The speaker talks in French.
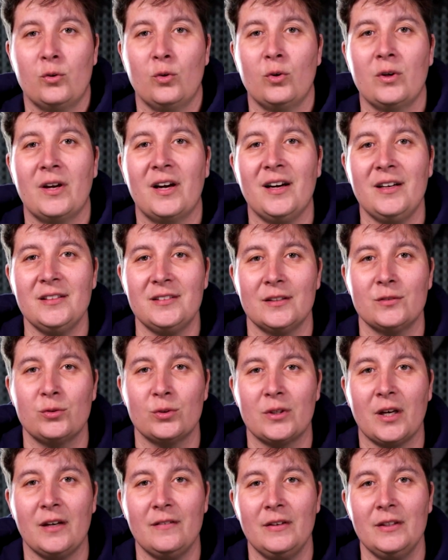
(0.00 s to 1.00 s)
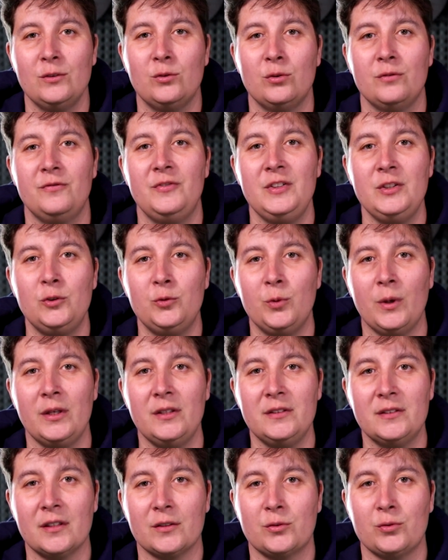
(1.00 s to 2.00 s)
Donc grâce à ce travail de
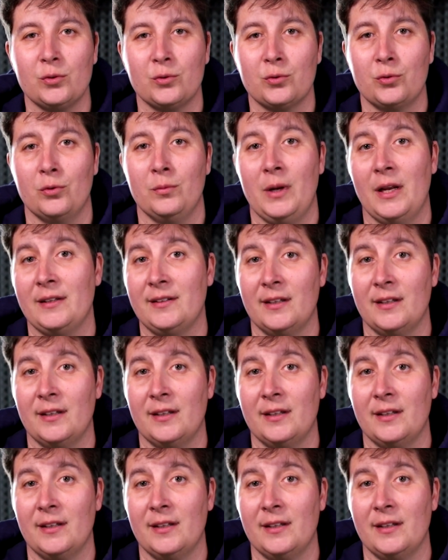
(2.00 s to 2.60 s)
visualisation de la